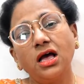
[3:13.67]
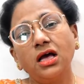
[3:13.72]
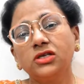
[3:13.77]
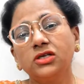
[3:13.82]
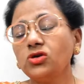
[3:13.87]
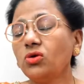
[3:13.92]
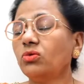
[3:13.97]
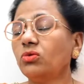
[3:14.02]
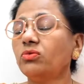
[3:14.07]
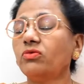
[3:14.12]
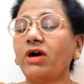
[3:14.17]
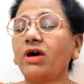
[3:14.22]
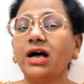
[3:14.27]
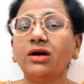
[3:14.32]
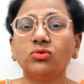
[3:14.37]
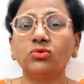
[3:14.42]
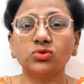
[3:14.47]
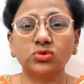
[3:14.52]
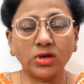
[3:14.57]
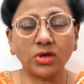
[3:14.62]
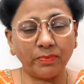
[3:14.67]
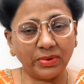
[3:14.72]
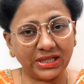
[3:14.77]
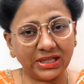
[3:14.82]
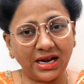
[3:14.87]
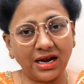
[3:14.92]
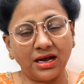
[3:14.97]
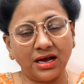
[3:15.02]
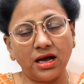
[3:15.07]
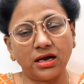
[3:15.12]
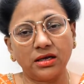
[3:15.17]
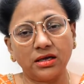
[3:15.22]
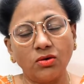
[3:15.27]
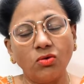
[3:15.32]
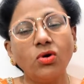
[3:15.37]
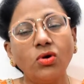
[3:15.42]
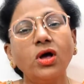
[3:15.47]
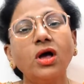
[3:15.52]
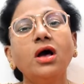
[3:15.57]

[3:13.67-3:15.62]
चलो वहां उसका पता लगा के हूँ